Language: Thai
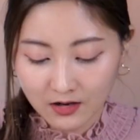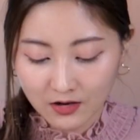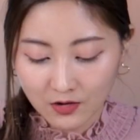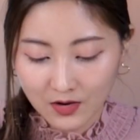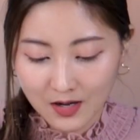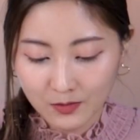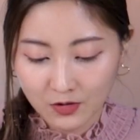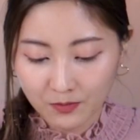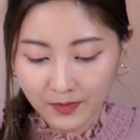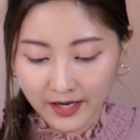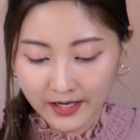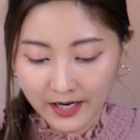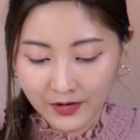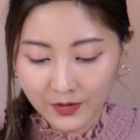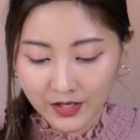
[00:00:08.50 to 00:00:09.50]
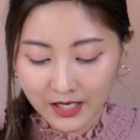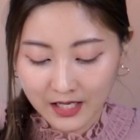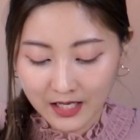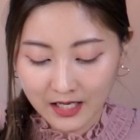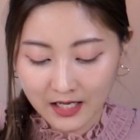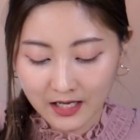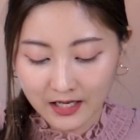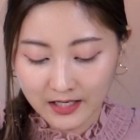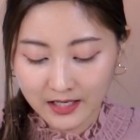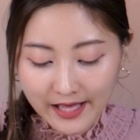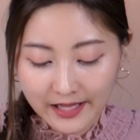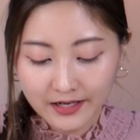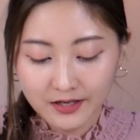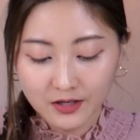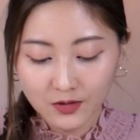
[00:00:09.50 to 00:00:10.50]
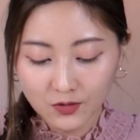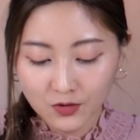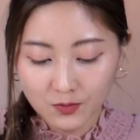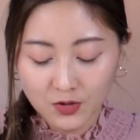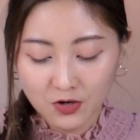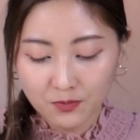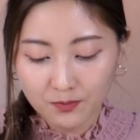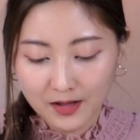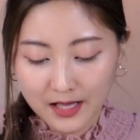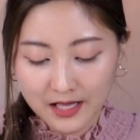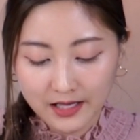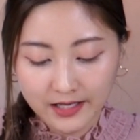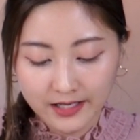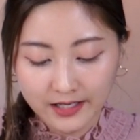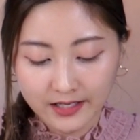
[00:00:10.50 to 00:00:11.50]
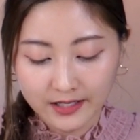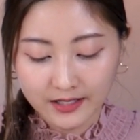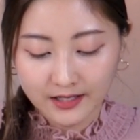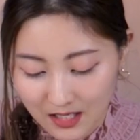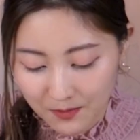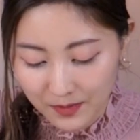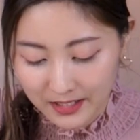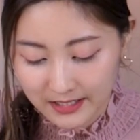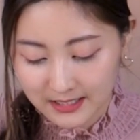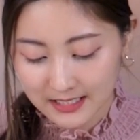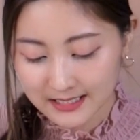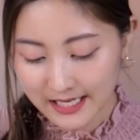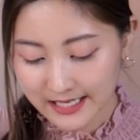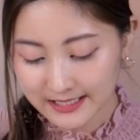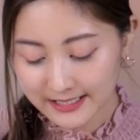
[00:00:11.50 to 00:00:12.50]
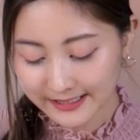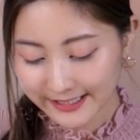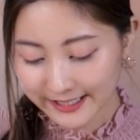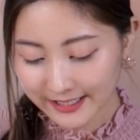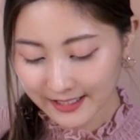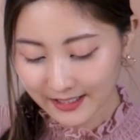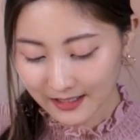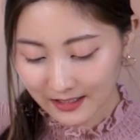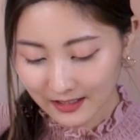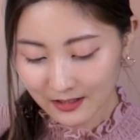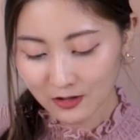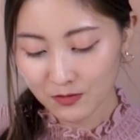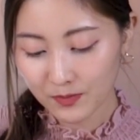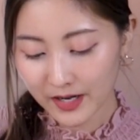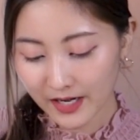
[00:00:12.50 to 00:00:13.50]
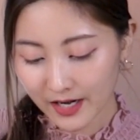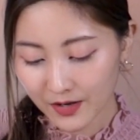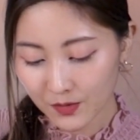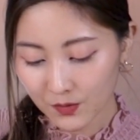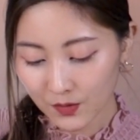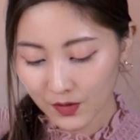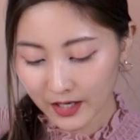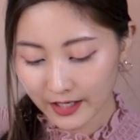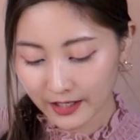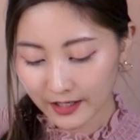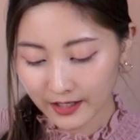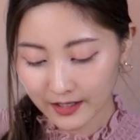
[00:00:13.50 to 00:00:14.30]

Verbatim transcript: ข้อความลงไปได้ด้วยนะคะ แอดรูปลงไป สามารถที่จะใส่สติกเกอร์ลงไปได้ด้วย